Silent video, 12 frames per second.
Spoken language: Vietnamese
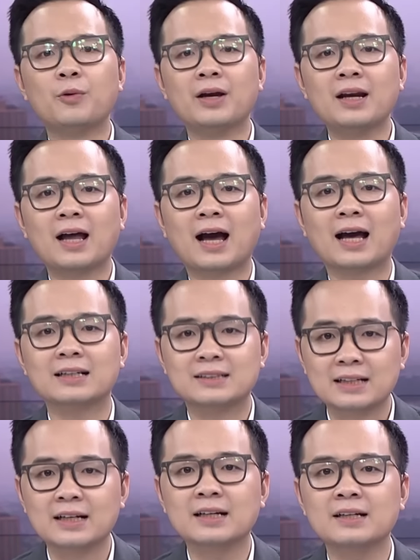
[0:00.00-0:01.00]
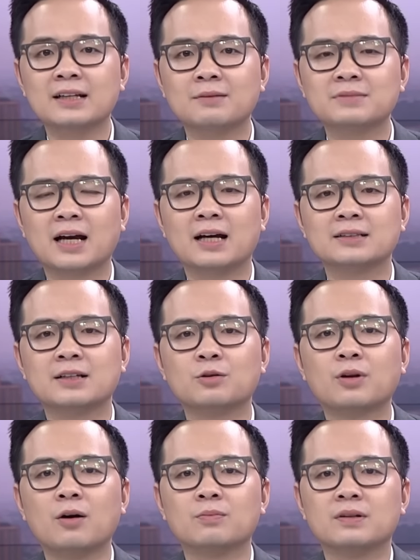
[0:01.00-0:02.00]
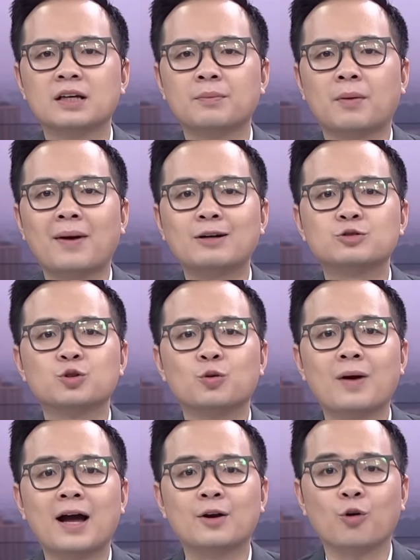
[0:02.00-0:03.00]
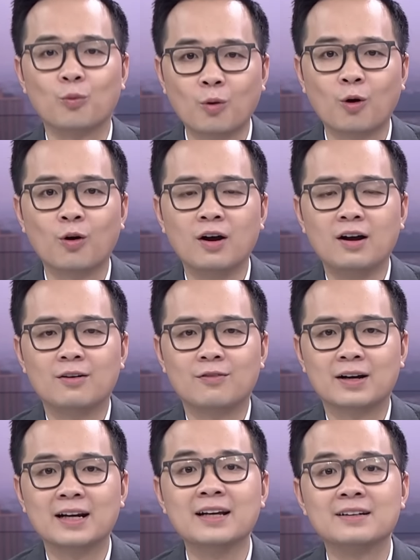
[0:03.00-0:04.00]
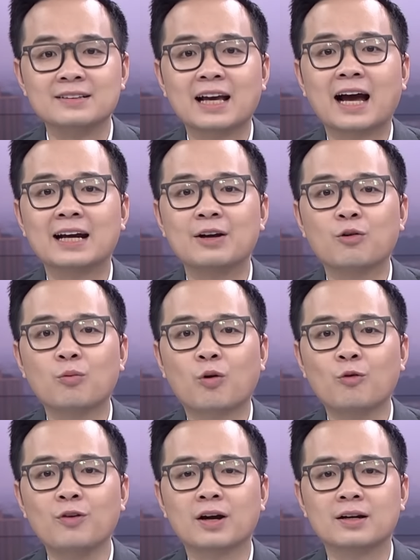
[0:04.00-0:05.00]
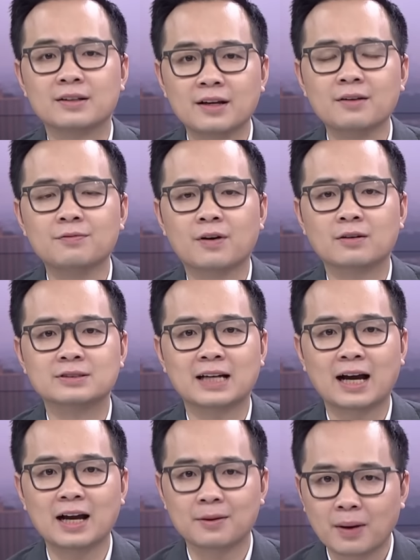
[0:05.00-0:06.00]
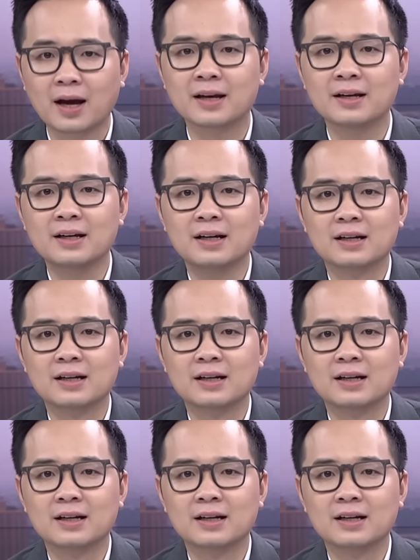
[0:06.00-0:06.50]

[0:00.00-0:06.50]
lưu ý là hạn chế khi tham gia giao thông khi mà bão số 3 đổ bộ và nên ở nhà nếu không có việc cần thiết vào sáng ngày mai.